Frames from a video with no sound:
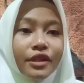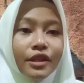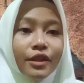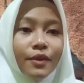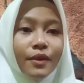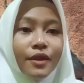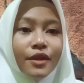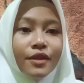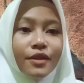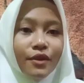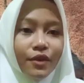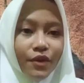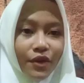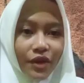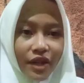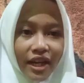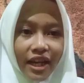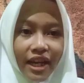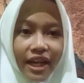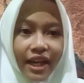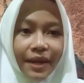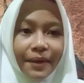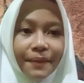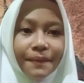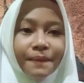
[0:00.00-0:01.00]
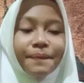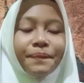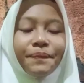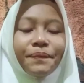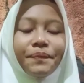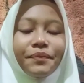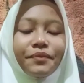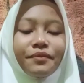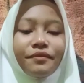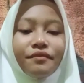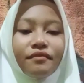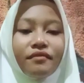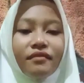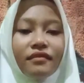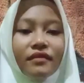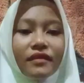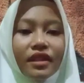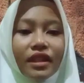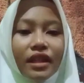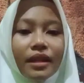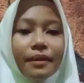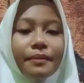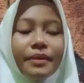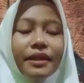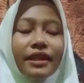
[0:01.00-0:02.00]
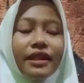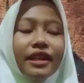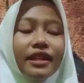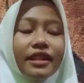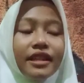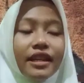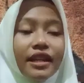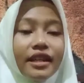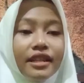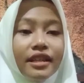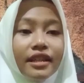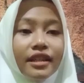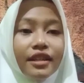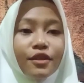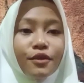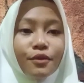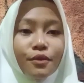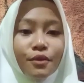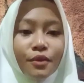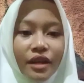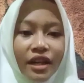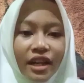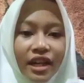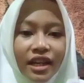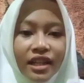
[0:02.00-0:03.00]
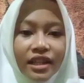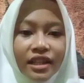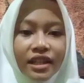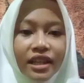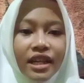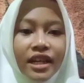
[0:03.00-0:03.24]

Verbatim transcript: di luar sekolah. Pertanyaan yang kedua,